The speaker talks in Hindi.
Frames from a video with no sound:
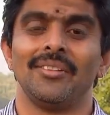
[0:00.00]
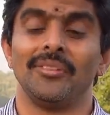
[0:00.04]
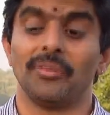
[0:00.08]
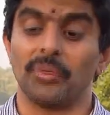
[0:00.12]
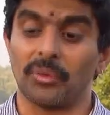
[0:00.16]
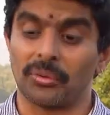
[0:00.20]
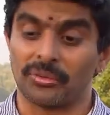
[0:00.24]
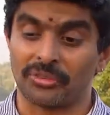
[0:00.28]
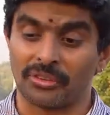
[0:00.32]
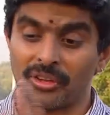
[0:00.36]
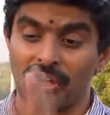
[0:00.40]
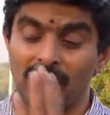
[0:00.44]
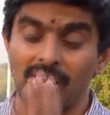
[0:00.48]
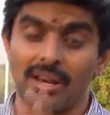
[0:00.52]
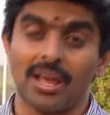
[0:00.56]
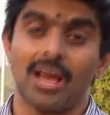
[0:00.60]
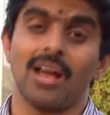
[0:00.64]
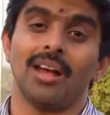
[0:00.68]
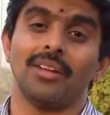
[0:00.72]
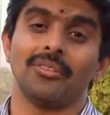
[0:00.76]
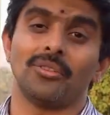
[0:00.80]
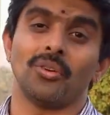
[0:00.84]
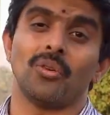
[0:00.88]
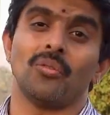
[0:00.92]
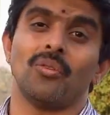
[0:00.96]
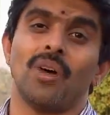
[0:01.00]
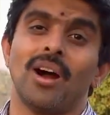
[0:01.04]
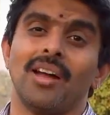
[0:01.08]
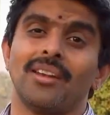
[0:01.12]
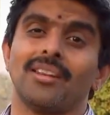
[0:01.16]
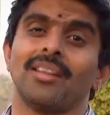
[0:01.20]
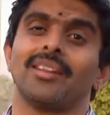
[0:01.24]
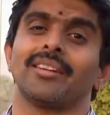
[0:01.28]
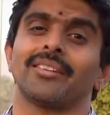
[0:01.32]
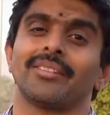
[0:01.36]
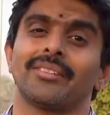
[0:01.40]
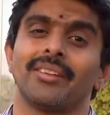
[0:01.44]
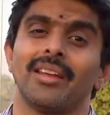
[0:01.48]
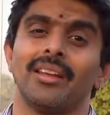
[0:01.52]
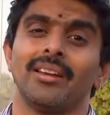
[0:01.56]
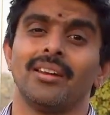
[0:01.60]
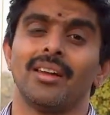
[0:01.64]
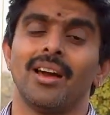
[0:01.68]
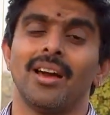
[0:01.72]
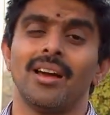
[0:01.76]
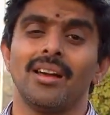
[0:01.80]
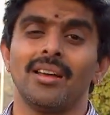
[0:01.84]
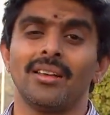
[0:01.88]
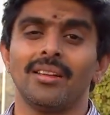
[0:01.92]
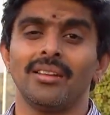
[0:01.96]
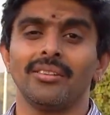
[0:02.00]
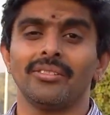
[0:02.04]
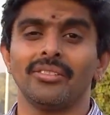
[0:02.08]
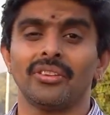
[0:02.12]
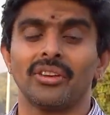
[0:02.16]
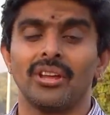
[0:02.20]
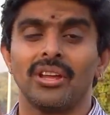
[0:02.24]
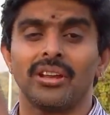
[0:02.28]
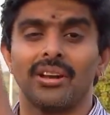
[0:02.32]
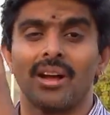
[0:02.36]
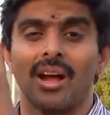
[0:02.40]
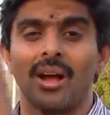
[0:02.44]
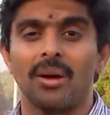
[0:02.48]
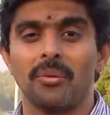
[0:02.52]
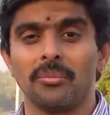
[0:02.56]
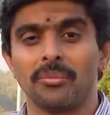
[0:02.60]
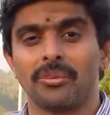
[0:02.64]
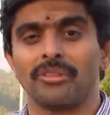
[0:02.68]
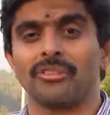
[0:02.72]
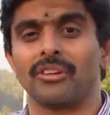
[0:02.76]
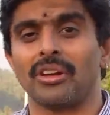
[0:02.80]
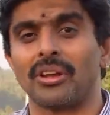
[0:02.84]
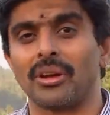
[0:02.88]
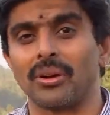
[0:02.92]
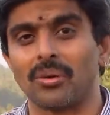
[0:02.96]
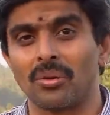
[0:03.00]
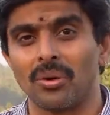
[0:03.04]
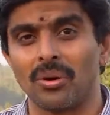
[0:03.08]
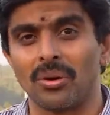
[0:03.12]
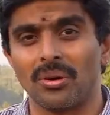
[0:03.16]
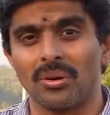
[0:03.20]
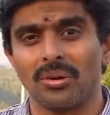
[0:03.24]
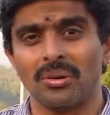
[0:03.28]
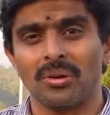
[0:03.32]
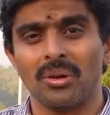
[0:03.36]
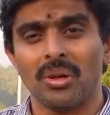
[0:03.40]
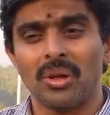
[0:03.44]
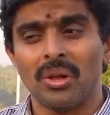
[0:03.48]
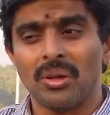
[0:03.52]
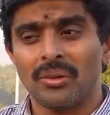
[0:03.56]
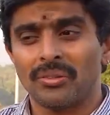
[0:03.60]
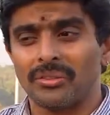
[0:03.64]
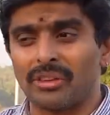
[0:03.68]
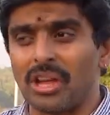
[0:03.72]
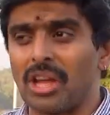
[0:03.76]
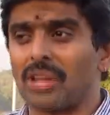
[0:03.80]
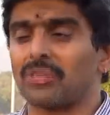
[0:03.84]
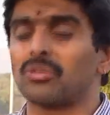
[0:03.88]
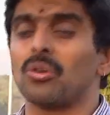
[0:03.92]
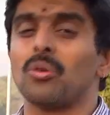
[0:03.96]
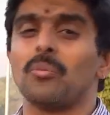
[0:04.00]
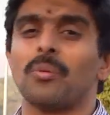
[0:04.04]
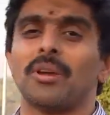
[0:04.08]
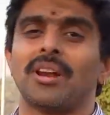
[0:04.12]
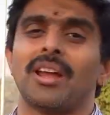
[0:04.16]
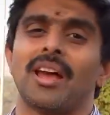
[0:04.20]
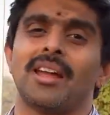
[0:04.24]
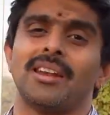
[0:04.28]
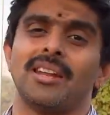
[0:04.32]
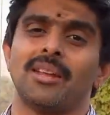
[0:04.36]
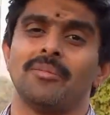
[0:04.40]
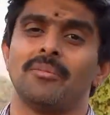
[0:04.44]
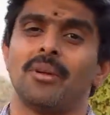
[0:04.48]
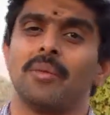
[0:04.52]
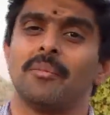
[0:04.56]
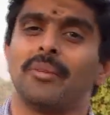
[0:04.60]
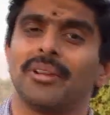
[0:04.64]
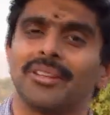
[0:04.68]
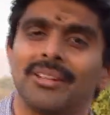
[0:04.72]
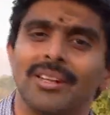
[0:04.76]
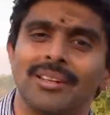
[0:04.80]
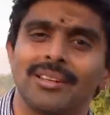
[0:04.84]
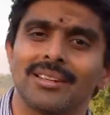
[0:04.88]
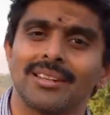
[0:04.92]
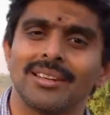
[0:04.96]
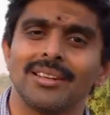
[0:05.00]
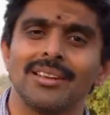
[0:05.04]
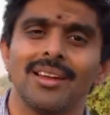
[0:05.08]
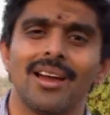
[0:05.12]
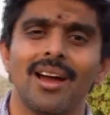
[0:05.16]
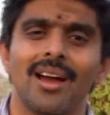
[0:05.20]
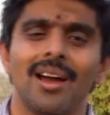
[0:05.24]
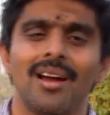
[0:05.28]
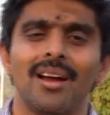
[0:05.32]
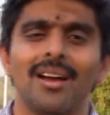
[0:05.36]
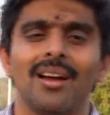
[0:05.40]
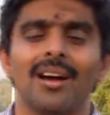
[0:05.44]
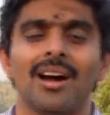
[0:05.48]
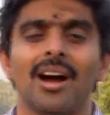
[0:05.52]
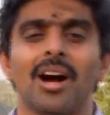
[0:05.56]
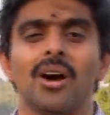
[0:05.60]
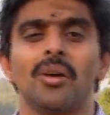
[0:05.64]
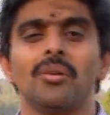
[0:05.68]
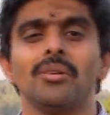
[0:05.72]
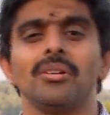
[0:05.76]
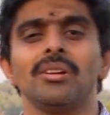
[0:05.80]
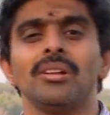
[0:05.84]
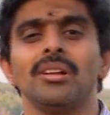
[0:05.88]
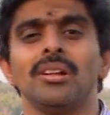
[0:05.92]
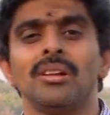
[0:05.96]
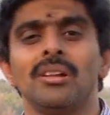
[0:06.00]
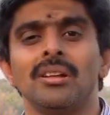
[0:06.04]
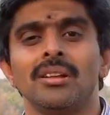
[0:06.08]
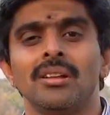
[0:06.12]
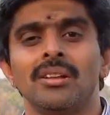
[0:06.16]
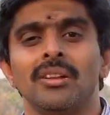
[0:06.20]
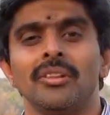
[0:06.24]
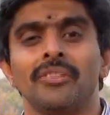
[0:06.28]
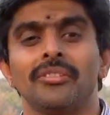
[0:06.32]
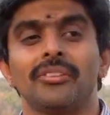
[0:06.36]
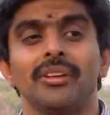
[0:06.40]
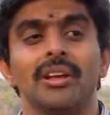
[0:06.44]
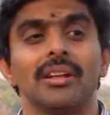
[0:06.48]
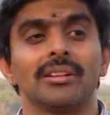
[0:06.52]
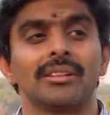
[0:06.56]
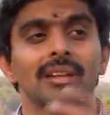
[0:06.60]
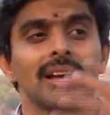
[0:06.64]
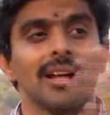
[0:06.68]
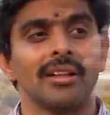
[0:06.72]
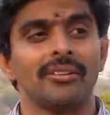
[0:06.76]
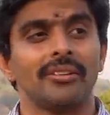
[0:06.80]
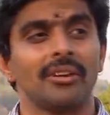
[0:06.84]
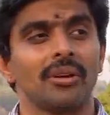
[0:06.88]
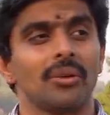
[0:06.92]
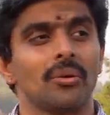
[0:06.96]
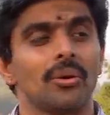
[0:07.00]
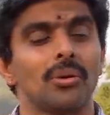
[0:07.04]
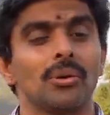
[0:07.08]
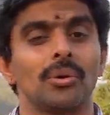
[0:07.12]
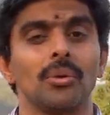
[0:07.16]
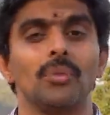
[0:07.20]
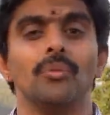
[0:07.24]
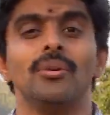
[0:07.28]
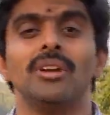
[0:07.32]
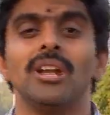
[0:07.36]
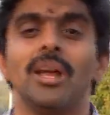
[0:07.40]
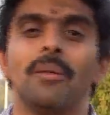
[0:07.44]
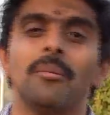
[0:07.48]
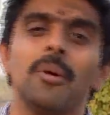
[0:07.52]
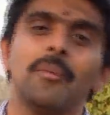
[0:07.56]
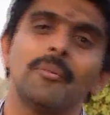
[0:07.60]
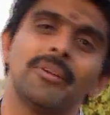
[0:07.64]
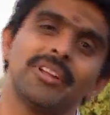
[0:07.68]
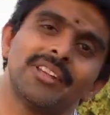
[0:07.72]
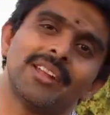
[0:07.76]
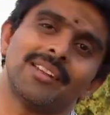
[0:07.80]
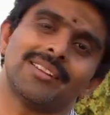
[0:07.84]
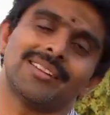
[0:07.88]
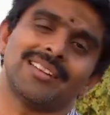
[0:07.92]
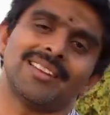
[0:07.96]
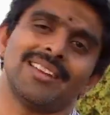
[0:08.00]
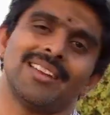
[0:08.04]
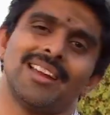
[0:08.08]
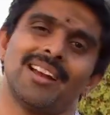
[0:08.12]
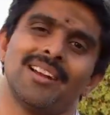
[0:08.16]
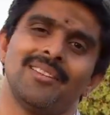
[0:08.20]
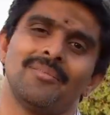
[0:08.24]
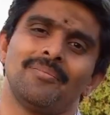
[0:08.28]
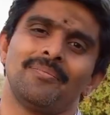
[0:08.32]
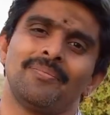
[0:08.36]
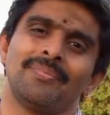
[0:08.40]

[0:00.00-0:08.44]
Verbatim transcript: जो सेना जो वानर सेना श्री राम जी को सेतु बनाने में मदद किया और सीता जी को ढूंढने में मदद किया